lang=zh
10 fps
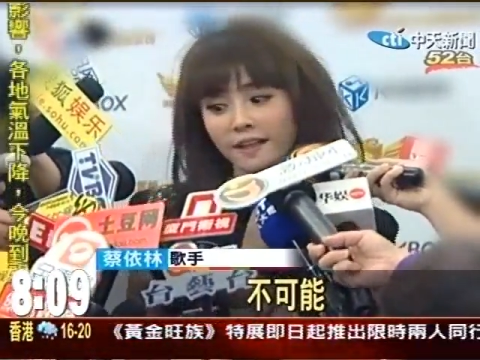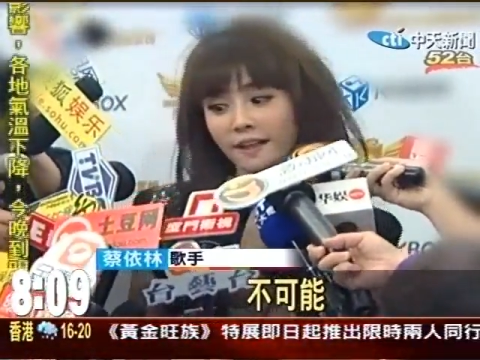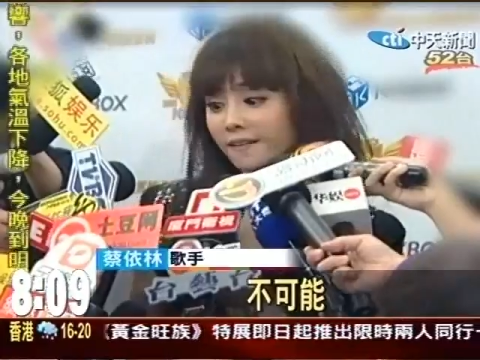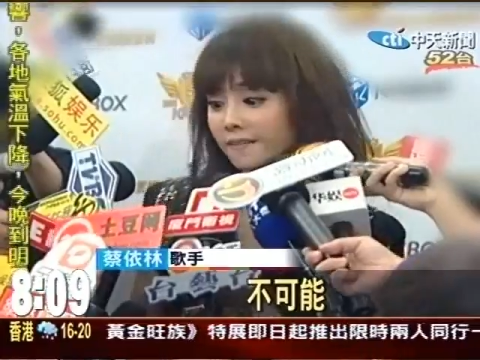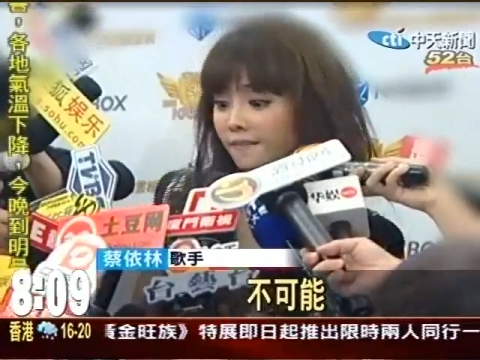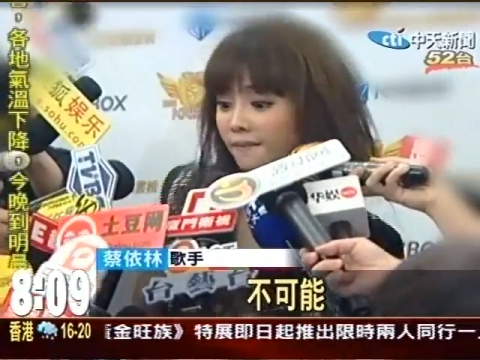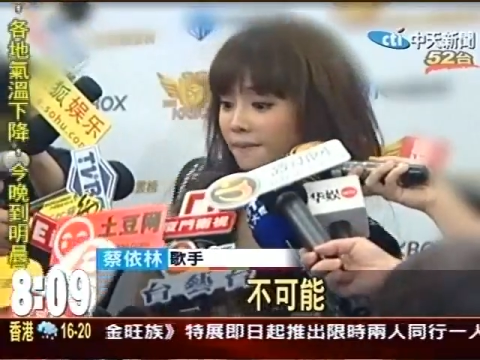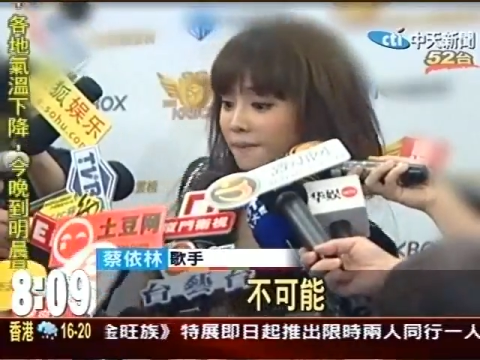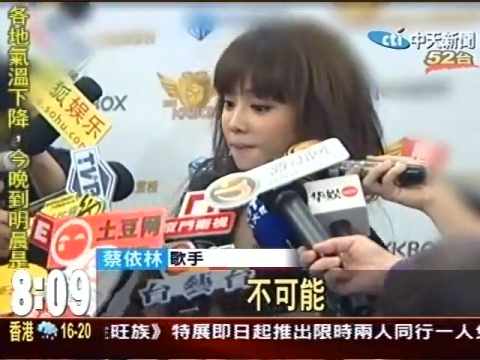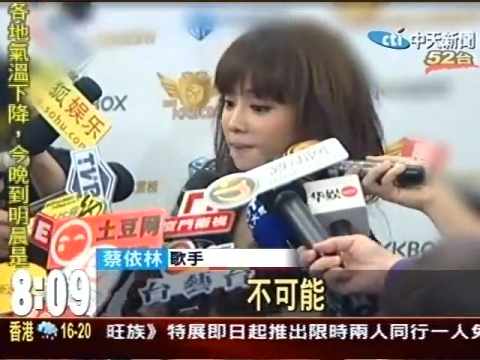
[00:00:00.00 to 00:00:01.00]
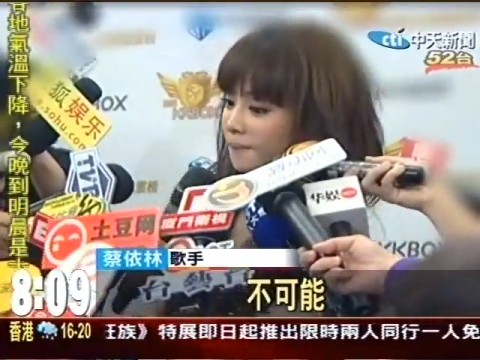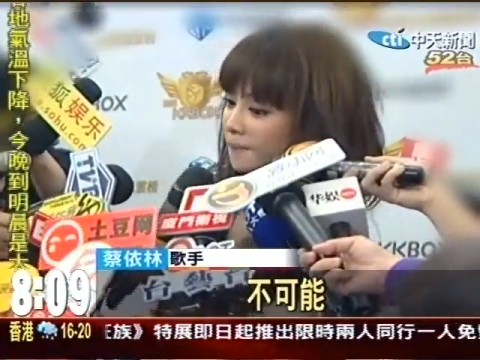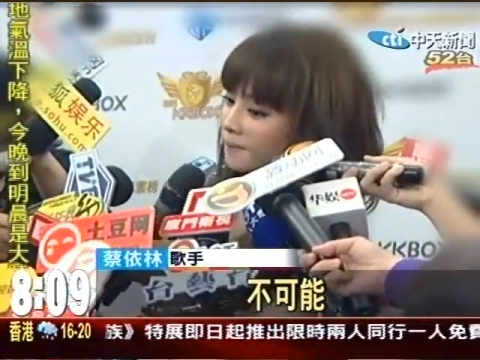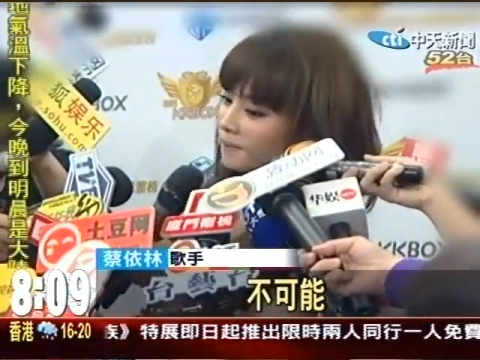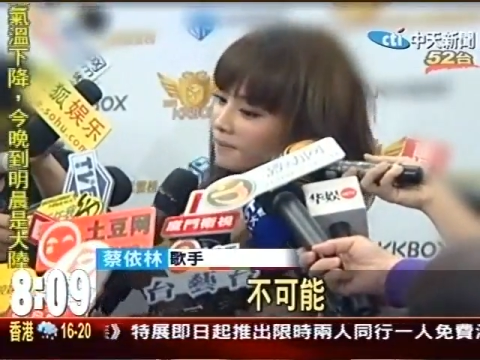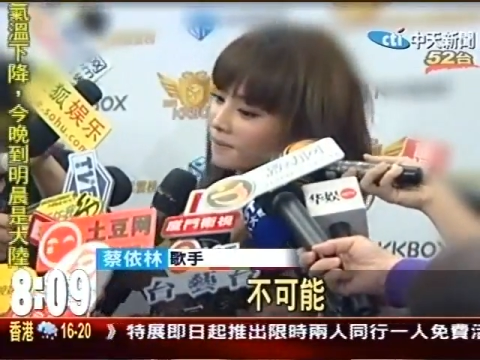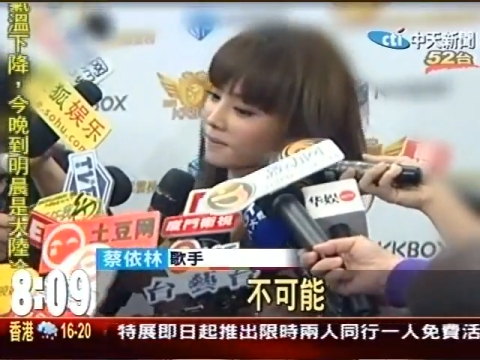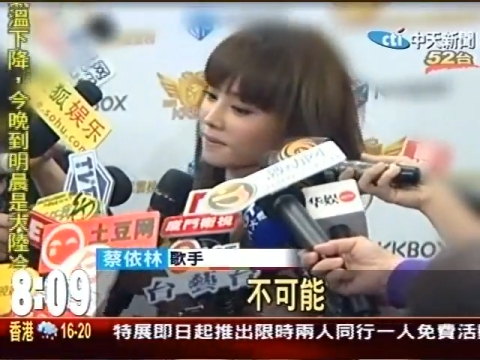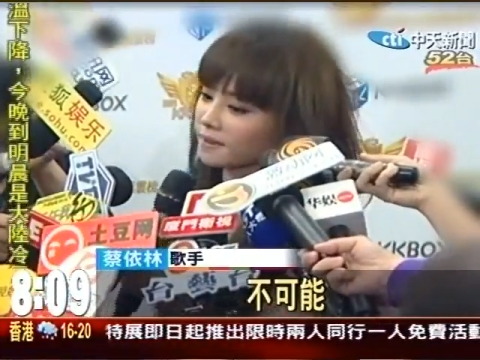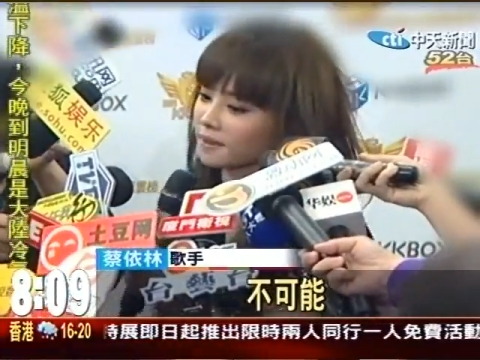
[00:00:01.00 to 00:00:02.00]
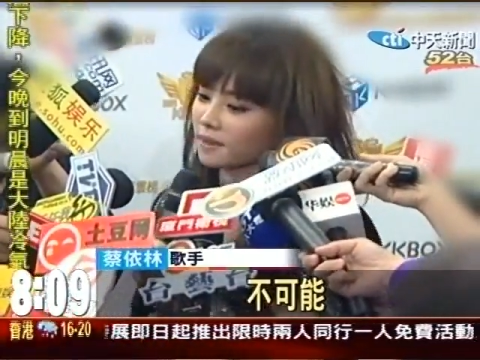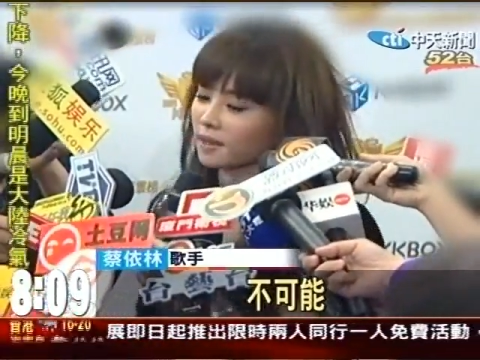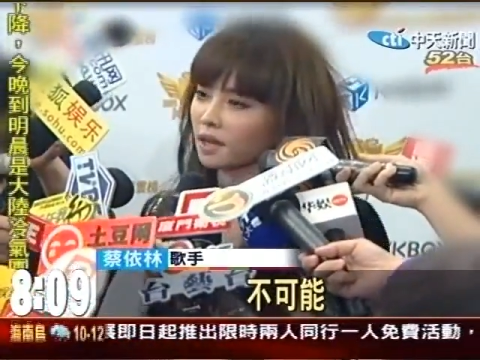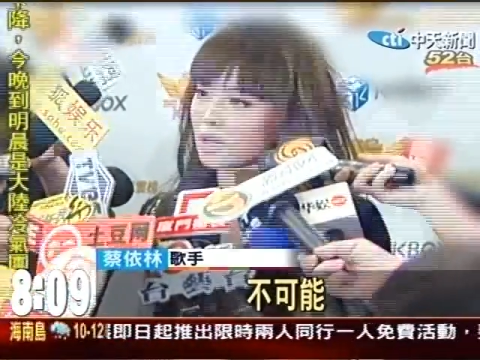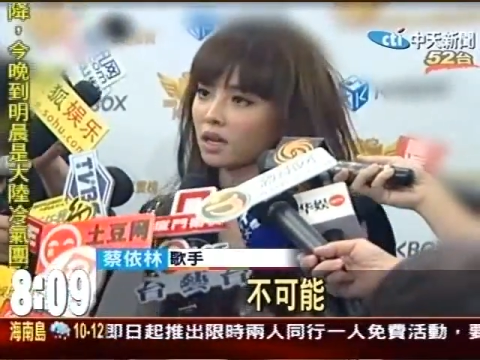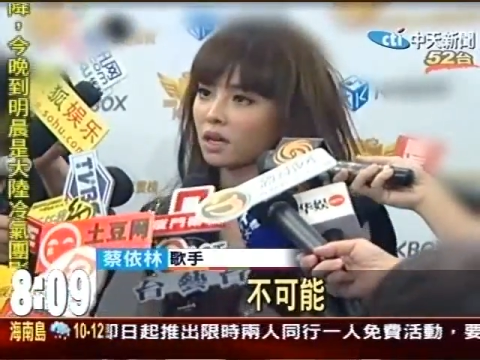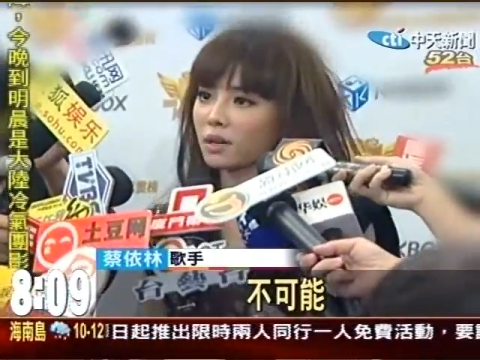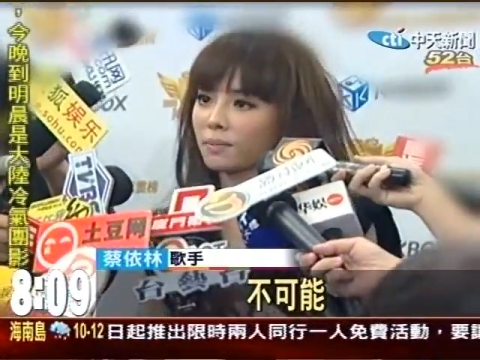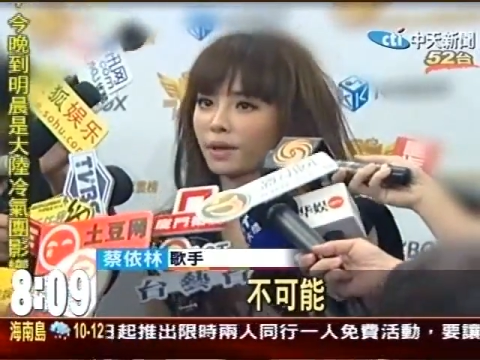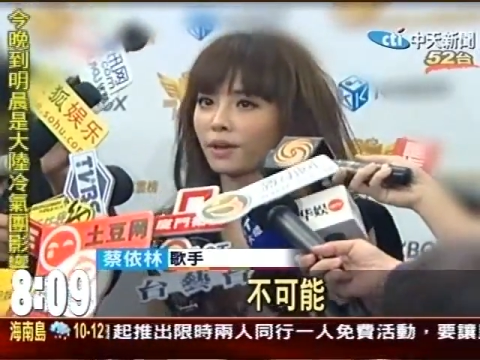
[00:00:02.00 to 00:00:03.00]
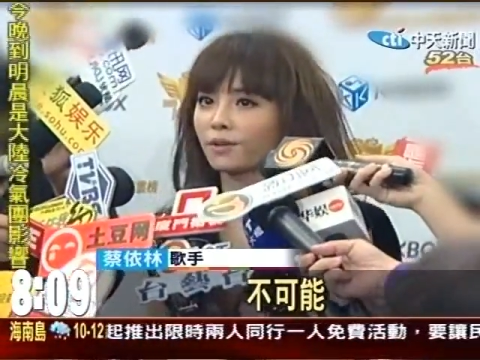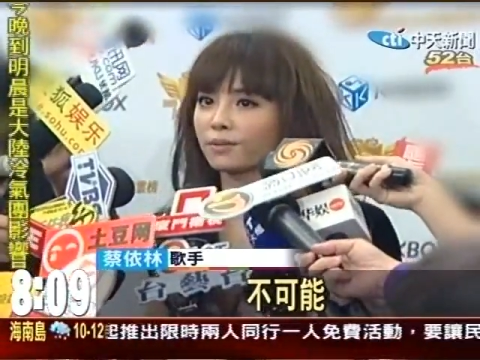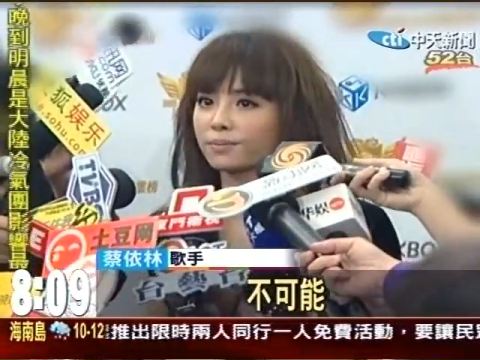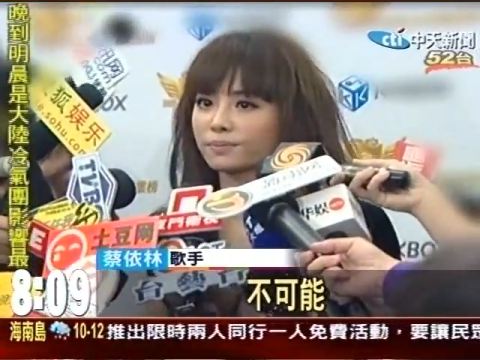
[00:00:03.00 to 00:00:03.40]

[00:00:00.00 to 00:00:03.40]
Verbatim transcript: 啊，没有事先约好，就对了。呃，没有。